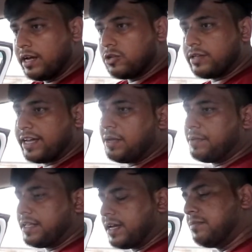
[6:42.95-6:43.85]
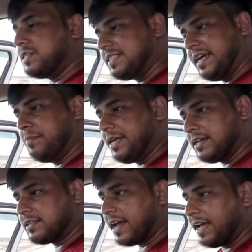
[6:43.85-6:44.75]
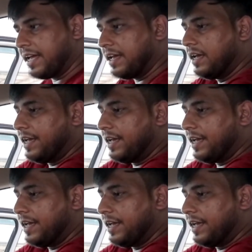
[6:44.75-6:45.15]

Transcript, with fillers: तो तकरीबन तकरीबन सेम ही नज़र आएगी